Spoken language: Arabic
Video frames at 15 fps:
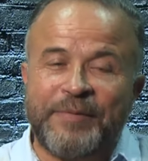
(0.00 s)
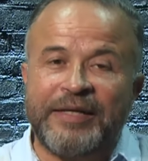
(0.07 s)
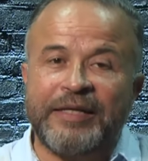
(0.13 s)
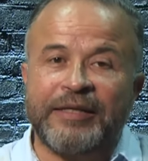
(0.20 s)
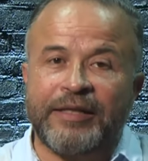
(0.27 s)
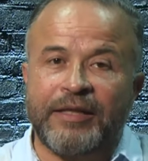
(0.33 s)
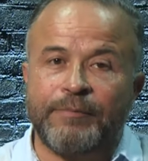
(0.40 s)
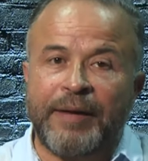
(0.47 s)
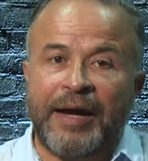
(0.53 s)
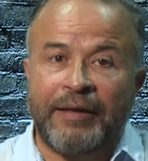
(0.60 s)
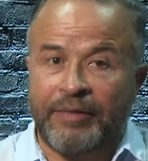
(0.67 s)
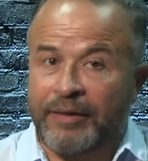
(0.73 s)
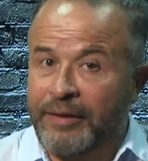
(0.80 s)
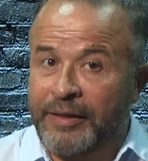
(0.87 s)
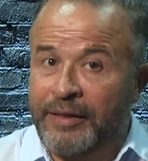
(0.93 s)
عمليه
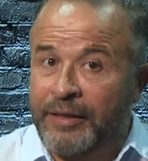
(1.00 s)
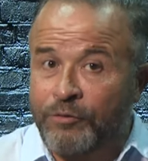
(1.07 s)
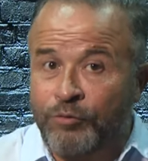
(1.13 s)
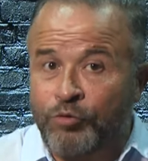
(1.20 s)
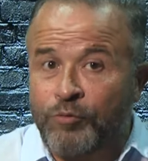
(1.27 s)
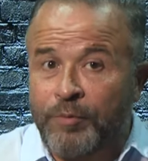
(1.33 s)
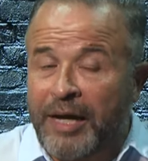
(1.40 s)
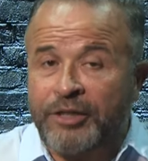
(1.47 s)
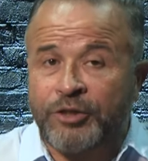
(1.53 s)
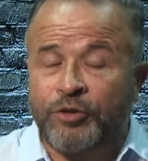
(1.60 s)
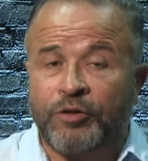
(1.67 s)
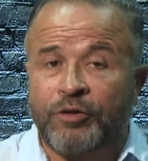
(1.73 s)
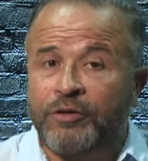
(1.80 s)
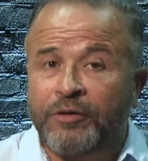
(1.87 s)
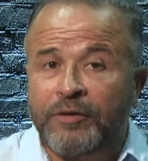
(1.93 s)
البحث اللي هي تدوم
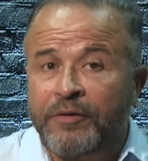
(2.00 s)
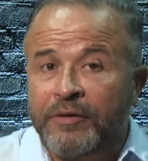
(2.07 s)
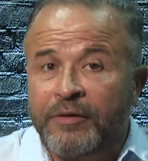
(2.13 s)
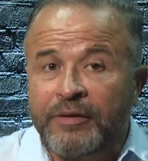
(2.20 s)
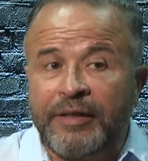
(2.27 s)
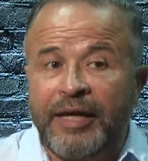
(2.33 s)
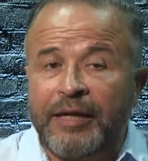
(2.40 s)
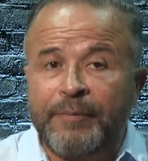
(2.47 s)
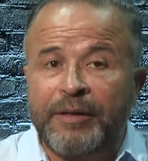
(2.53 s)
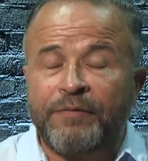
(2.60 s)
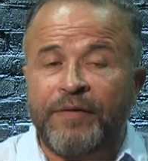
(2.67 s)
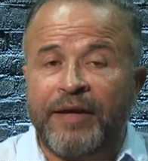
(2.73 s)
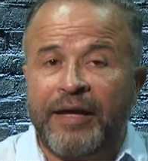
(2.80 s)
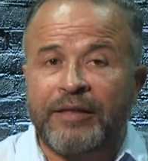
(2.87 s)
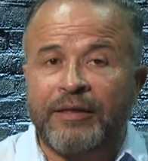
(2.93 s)
اشهر
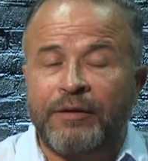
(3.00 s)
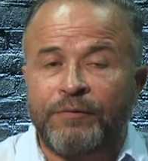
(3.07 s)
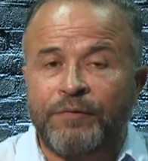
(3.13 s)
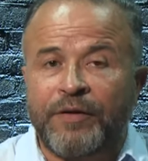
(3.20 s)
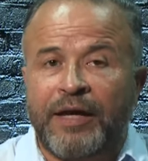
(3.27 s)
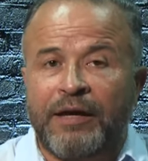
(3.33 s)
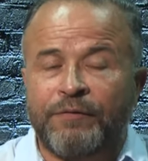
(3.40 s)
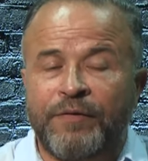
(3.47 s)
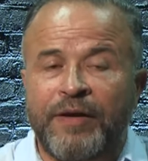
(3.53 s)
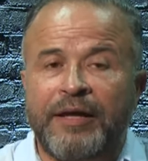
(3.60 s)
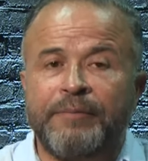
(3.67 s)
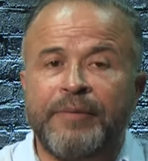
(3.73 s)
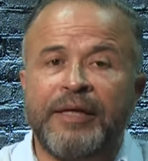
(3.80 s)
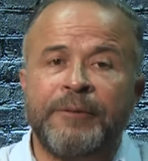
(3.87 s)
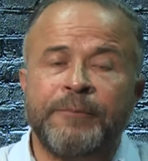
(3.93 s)
دائما في في
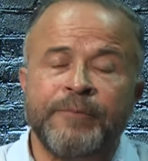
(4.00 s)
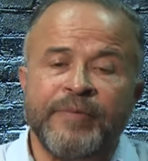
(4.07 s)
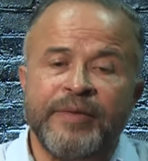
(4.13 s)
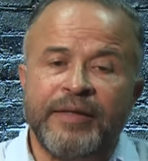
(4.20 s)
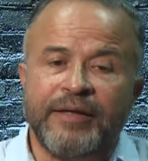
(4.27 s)
افلامي